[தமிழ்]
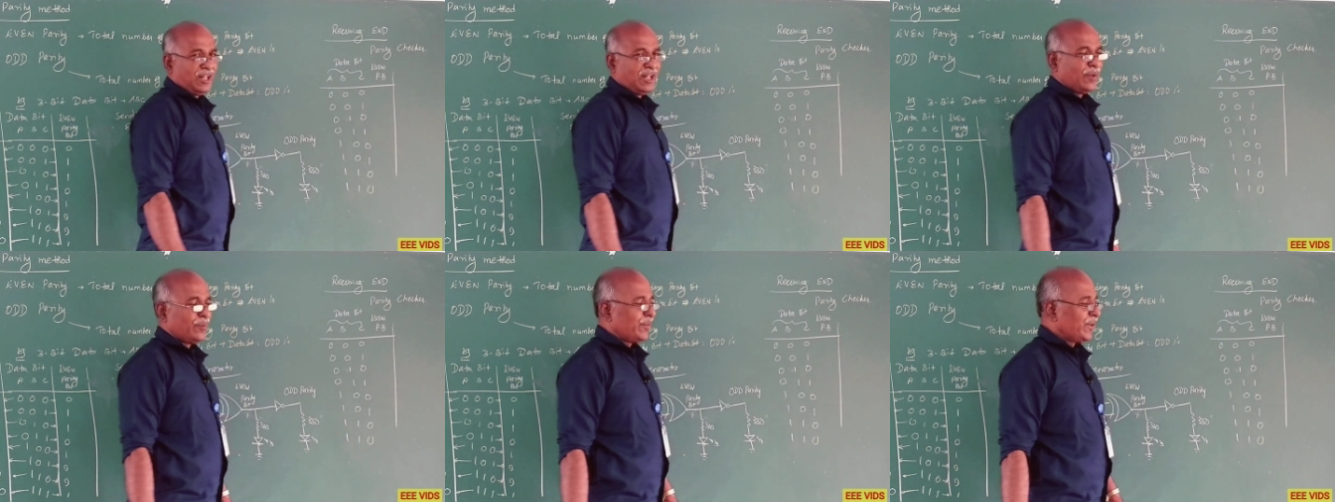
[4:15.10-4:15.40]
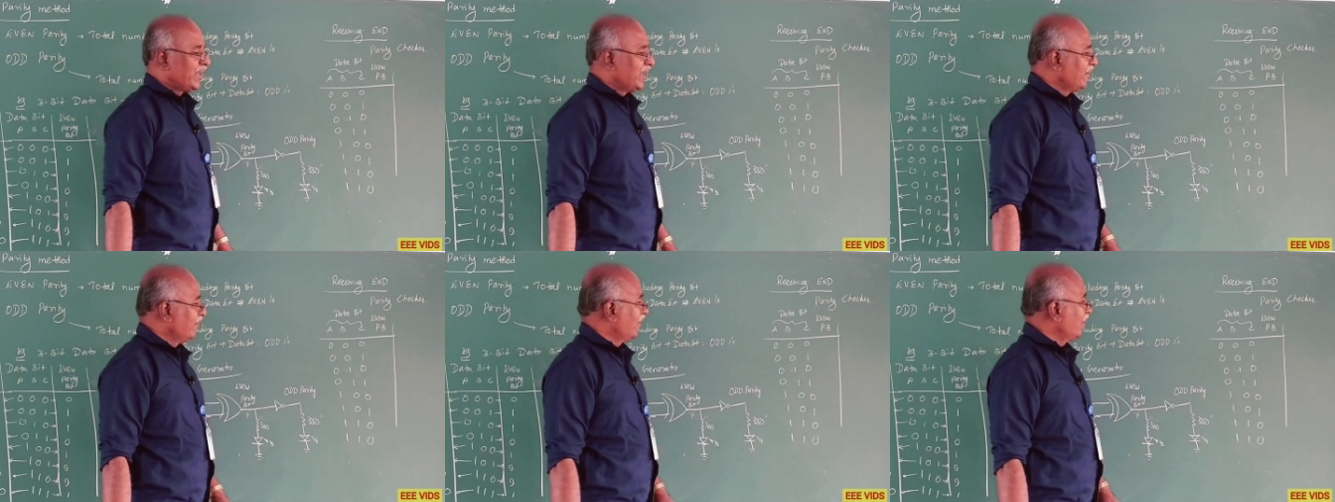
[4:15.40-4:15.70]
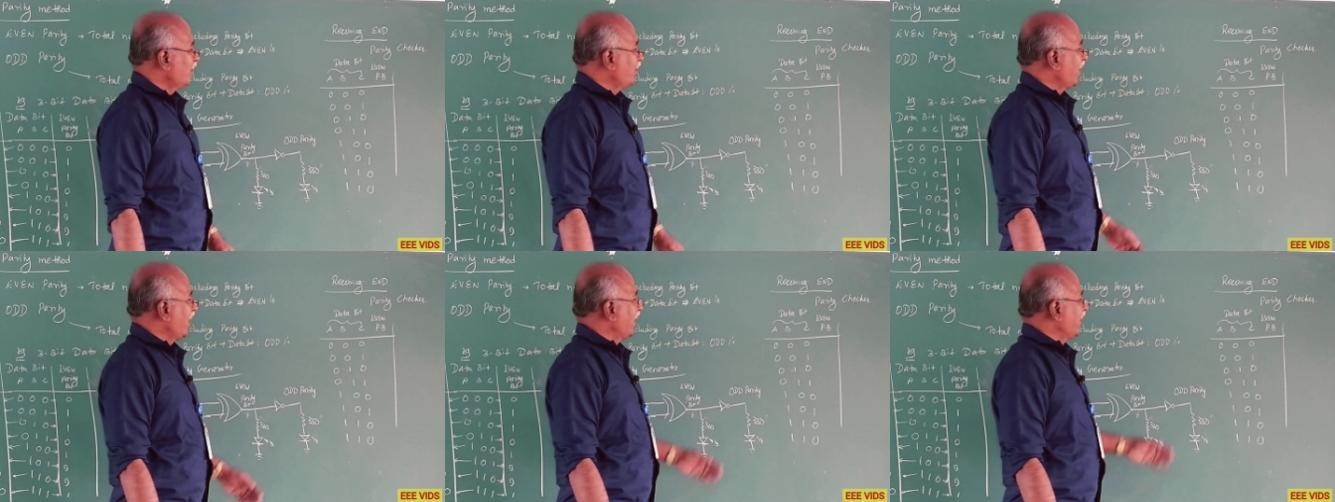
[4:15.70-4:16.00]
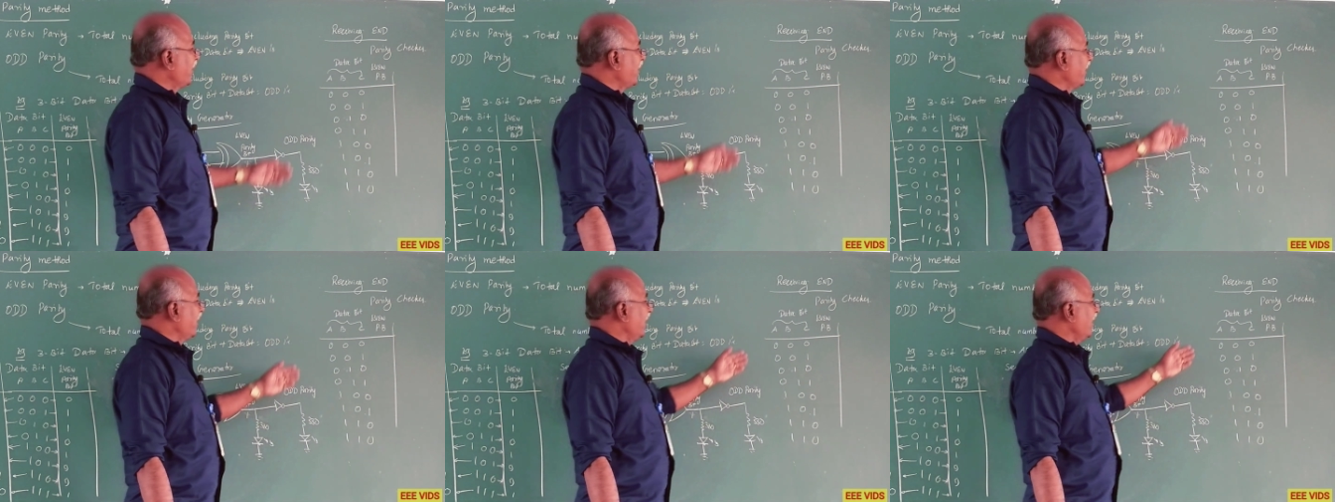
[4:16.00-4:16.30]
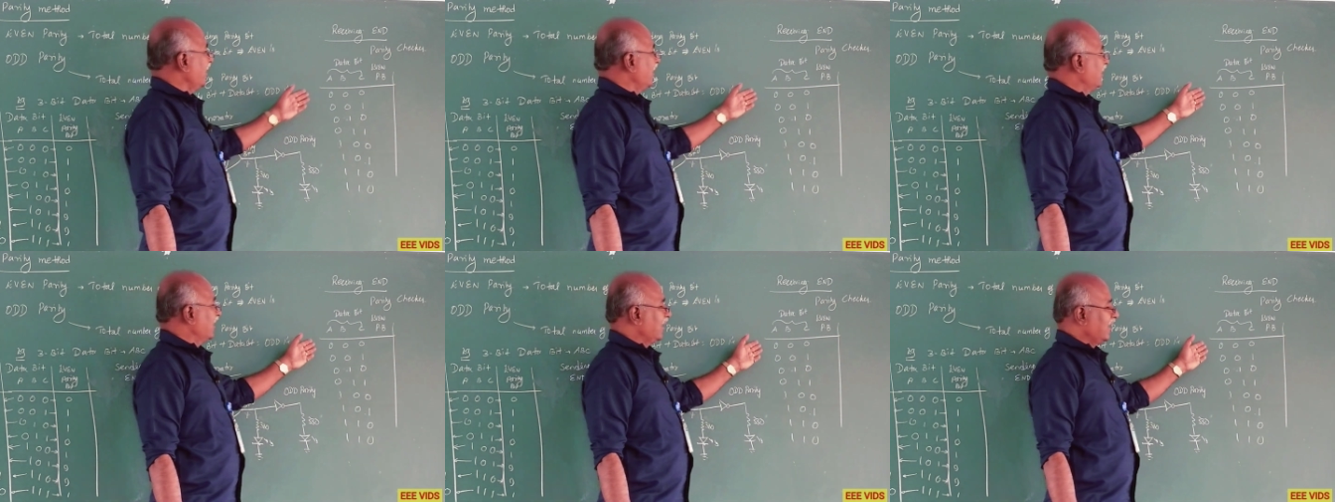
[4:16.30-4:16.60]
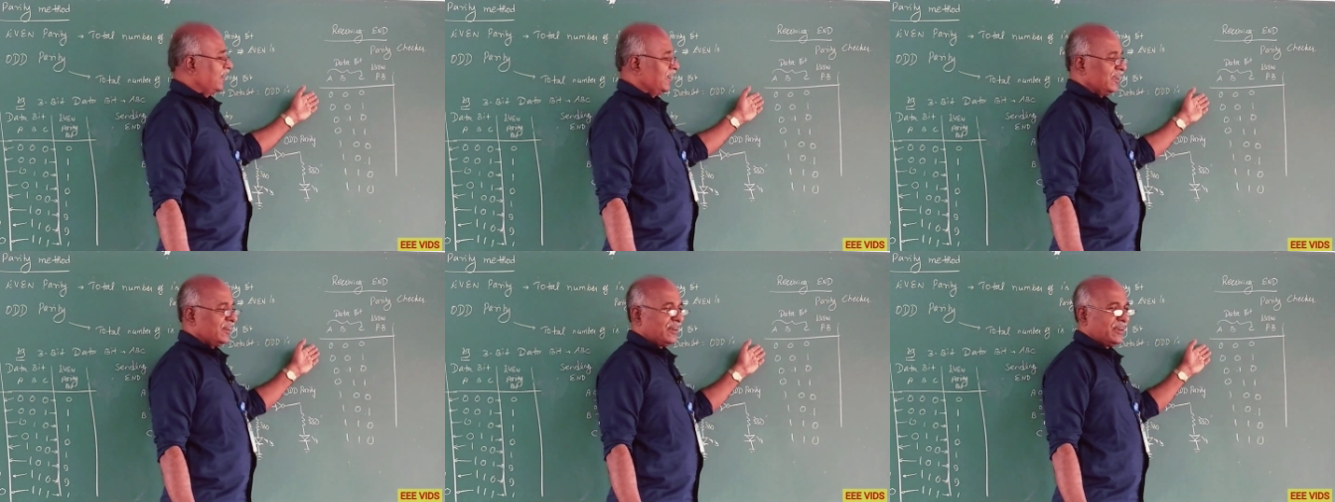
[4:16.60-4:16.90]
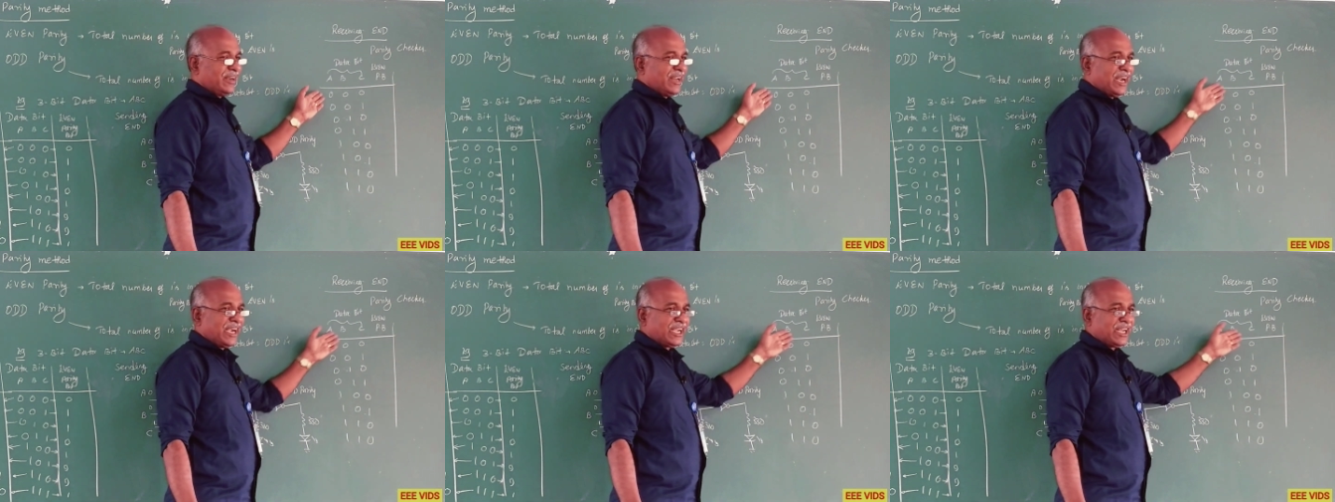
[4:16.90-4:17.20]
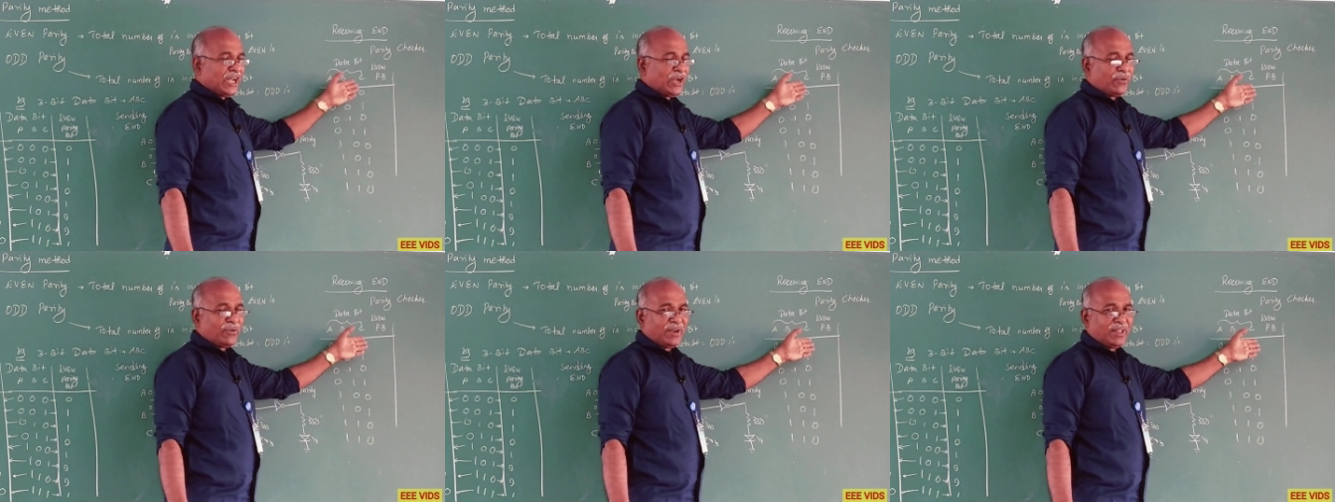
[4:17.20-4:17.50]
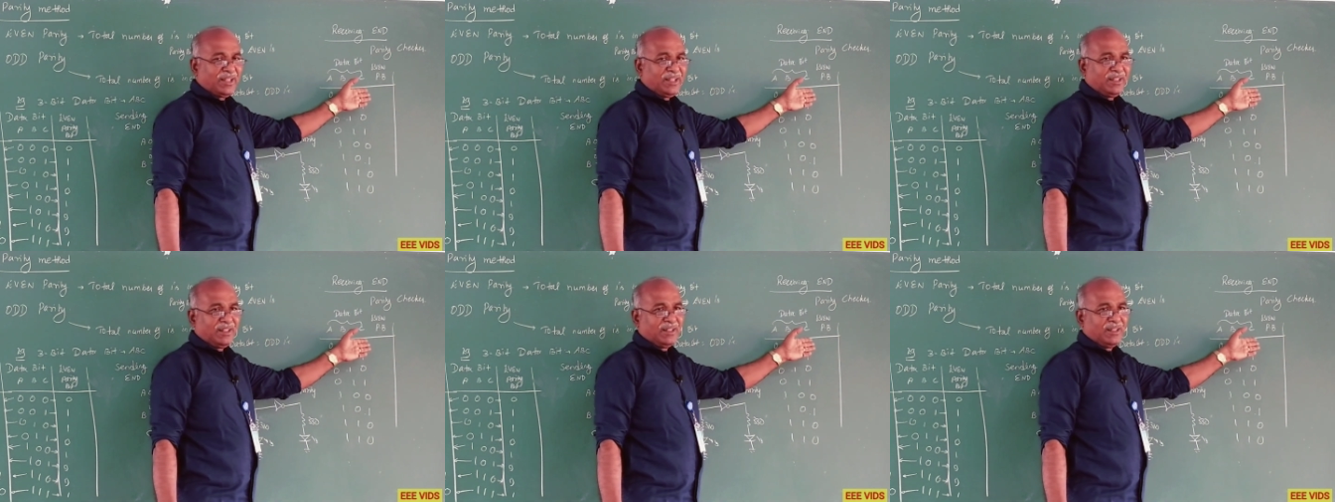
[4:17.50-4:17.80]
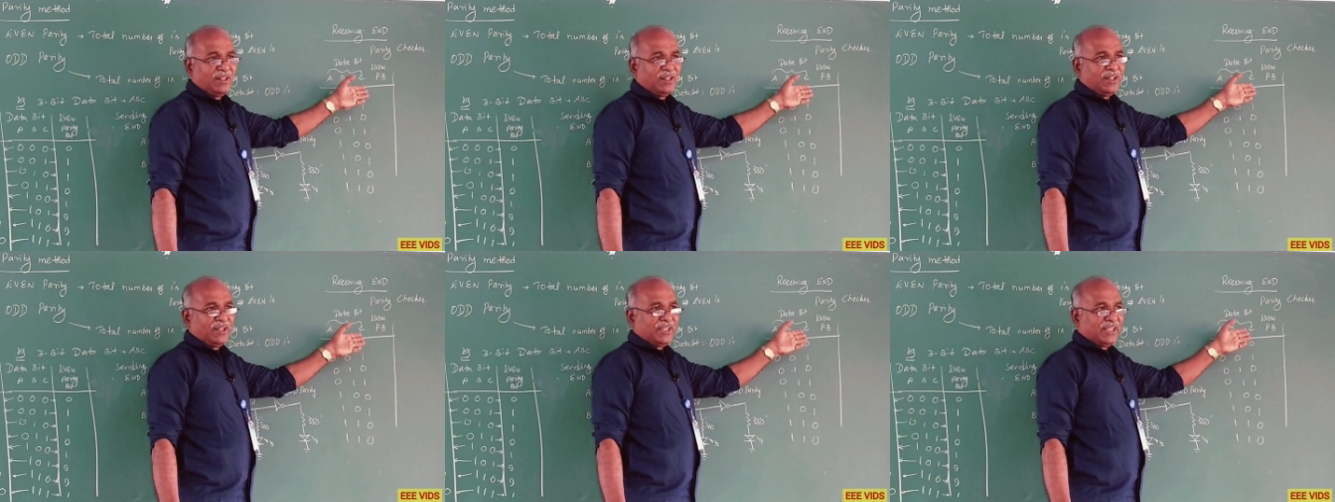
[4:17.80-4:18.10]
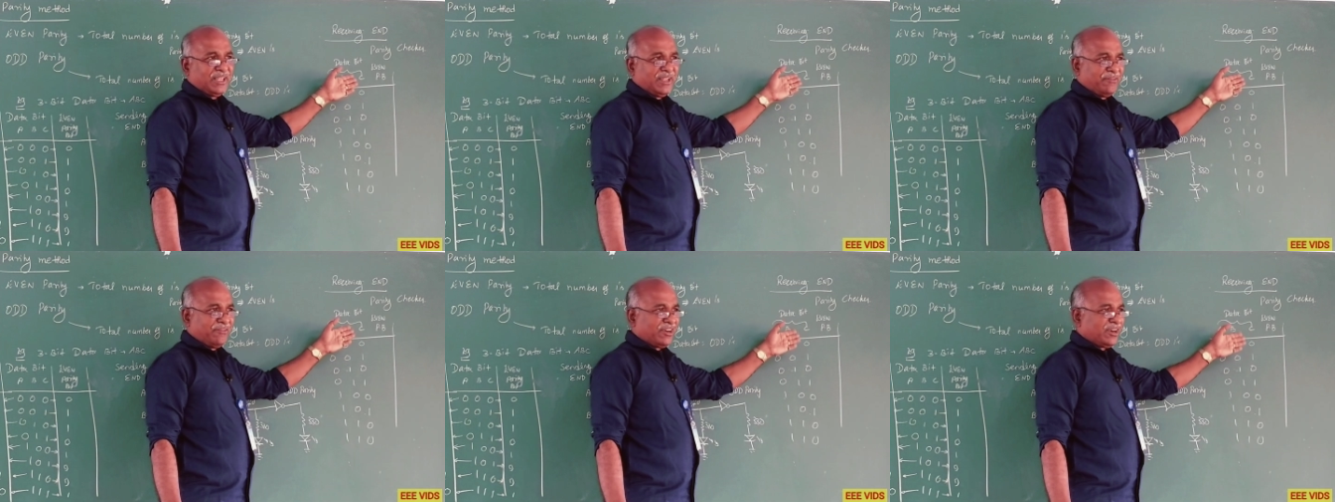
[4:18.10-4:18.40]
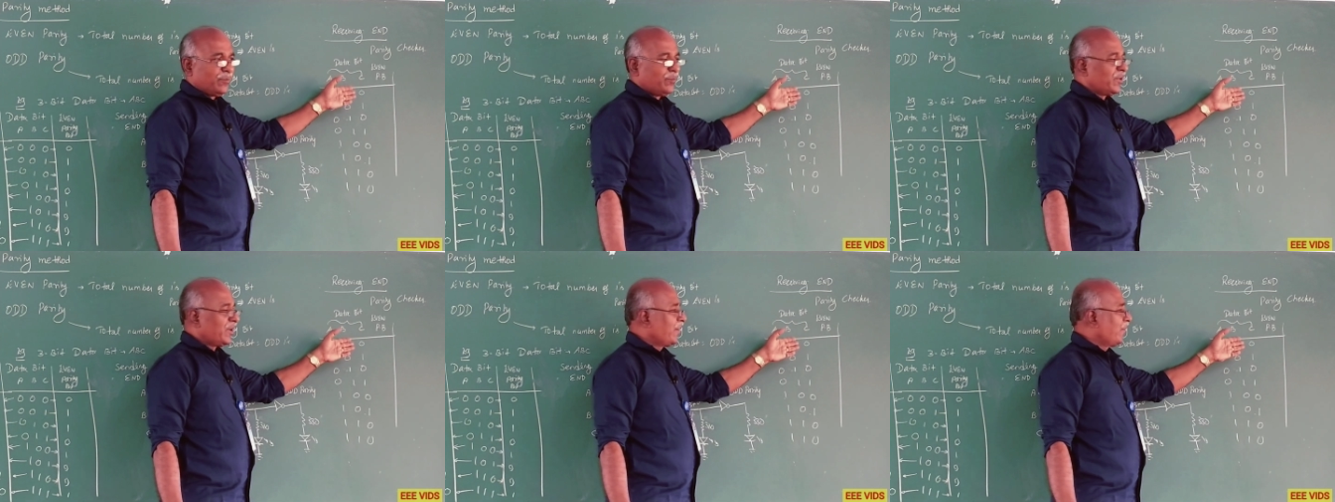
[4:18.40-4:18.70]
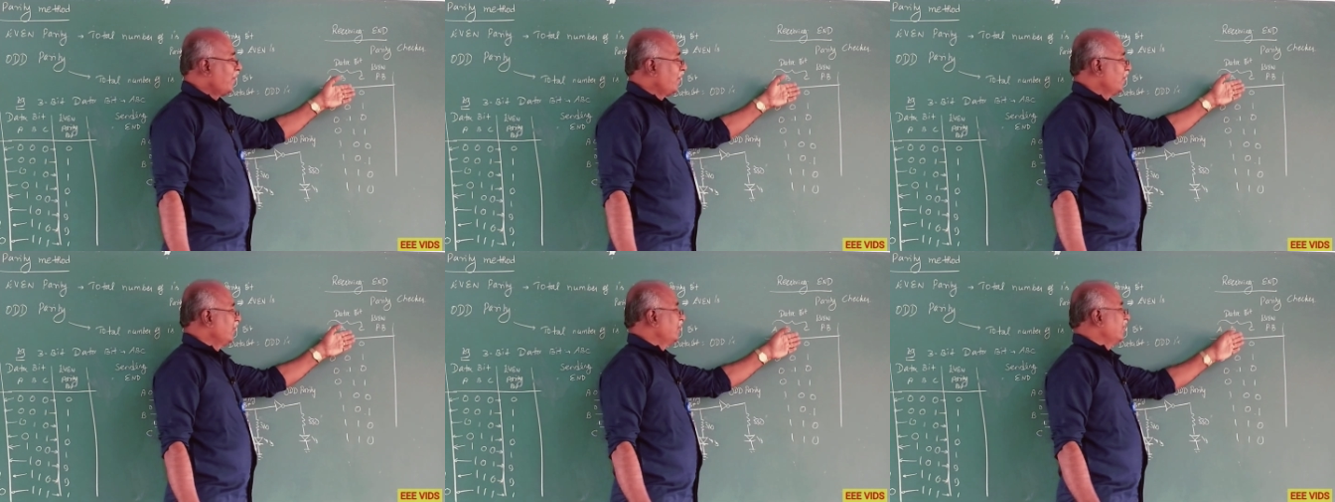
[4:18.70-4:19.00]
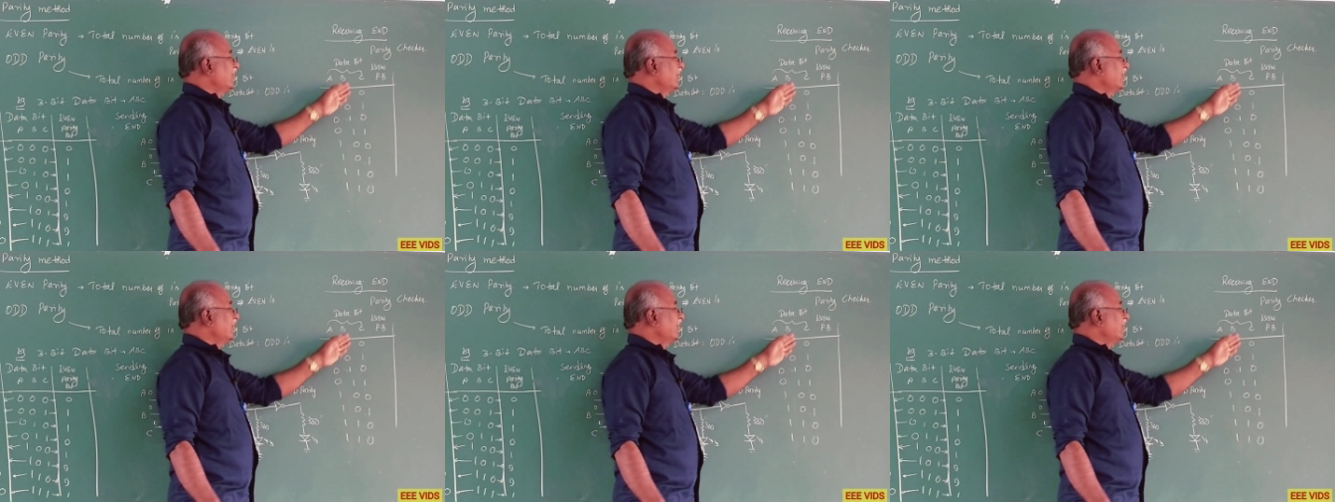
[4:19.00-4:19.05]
அப்போ ஈவன் பேரிட்டினா டேட்டாவில் ஈவன் நம்பர் ஆஃப் ஃபோன்ஸ்